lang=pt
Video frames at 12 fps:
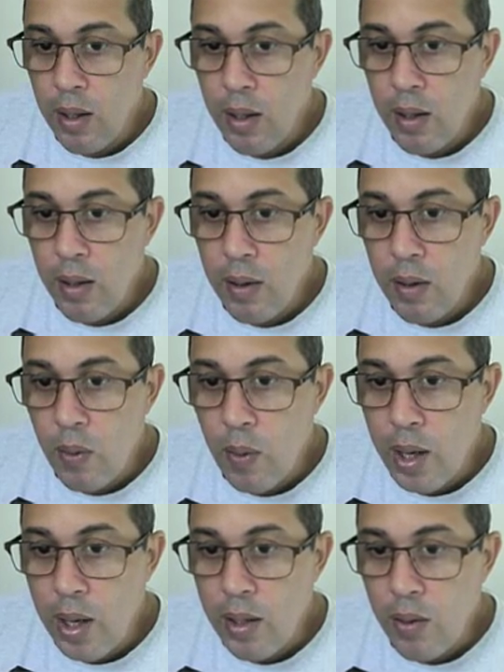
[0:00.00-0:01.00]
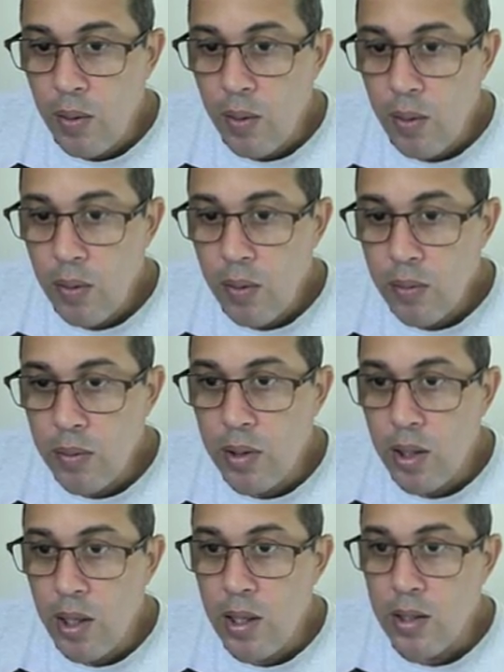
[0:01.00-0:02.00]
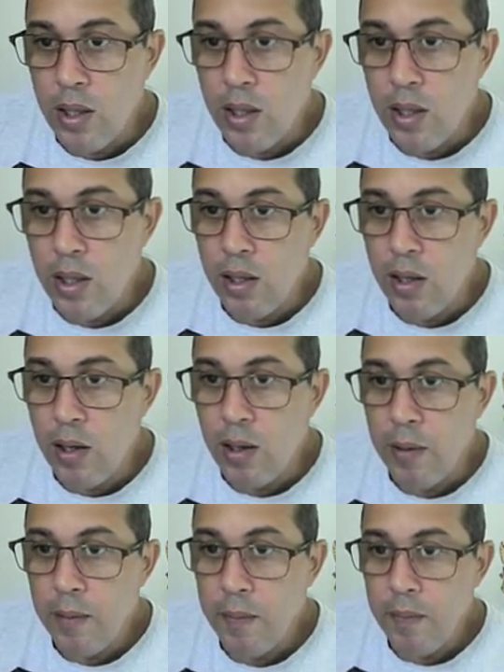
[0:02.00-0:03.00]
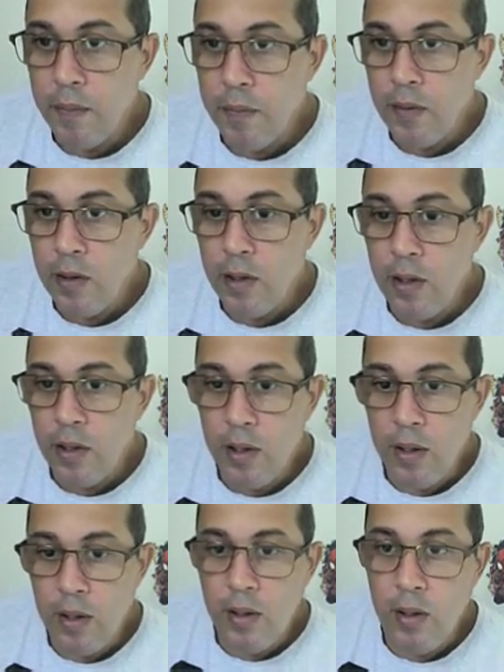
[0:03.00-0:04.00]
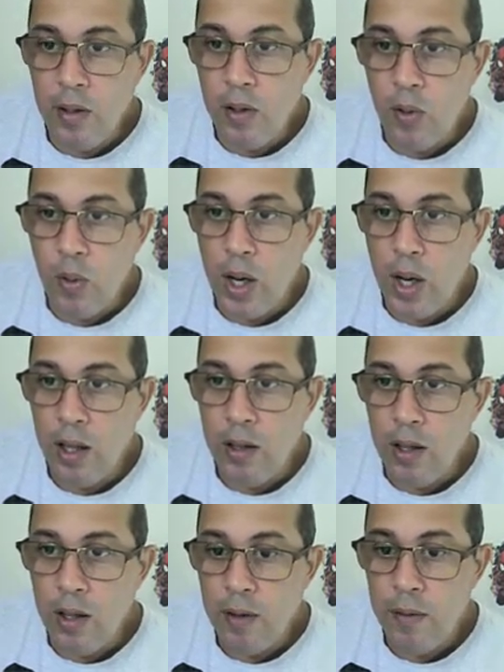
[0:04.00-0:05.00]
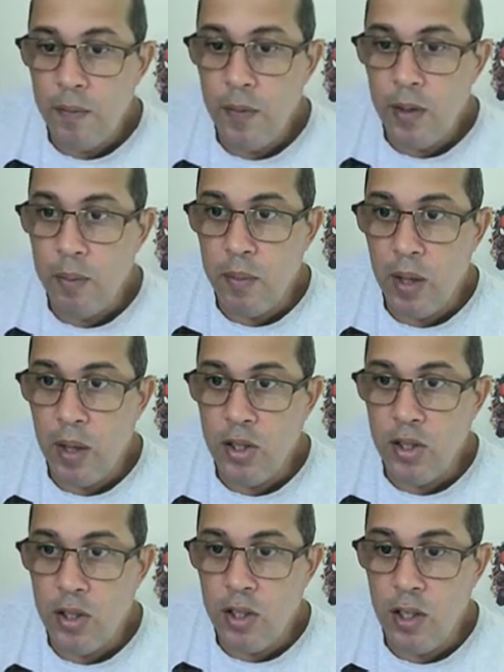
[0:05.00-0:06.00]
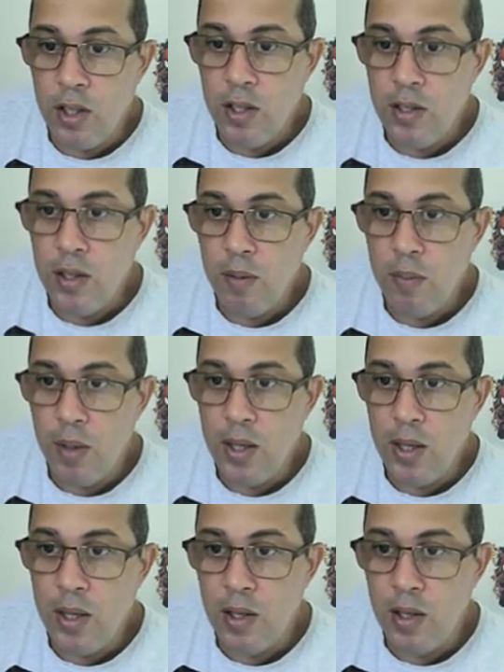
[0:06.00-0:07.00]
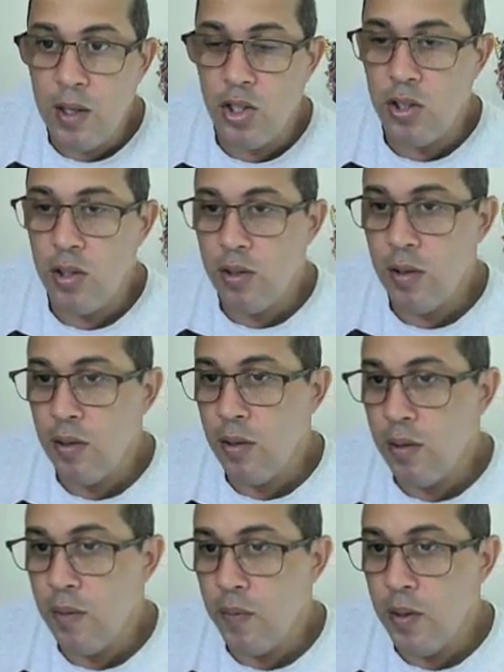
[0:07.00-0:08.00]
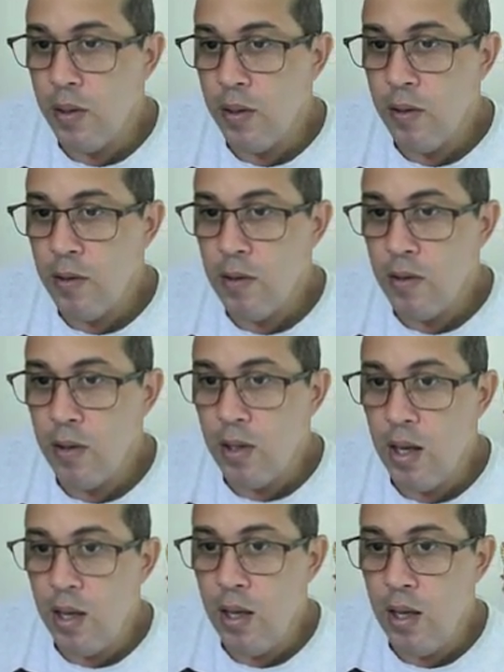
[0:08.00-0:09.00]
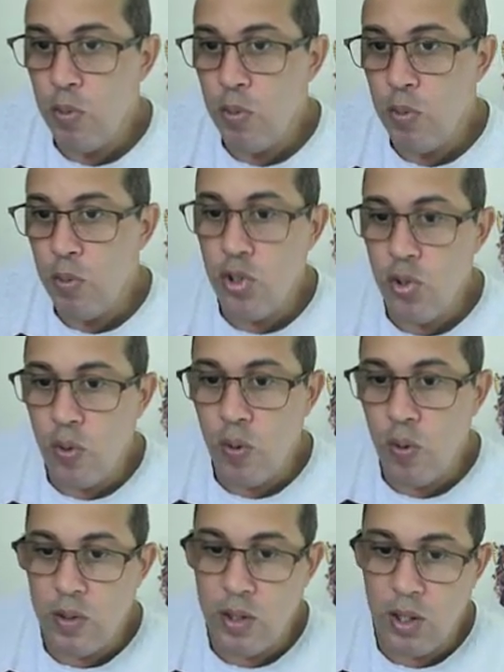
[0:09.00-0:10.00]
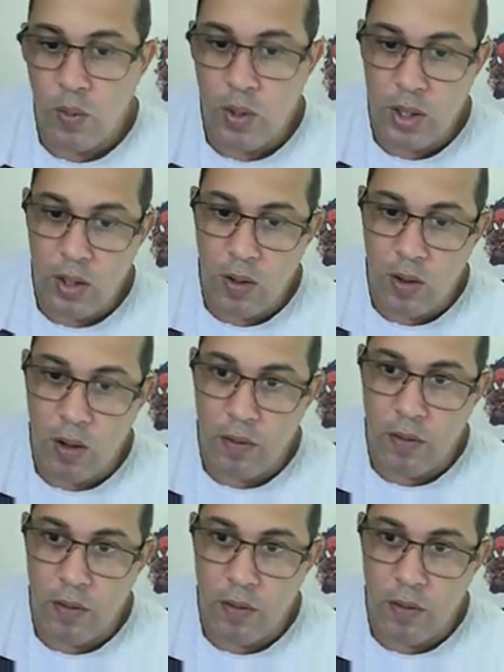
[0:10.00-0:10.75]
8,4 para a média lá ainda é considerado como 8, tá? Porque esse 4 aqui é menor do que 5. Mas vamos deixar 8,4 assim. Então, o aluno que tirar acima disso aí,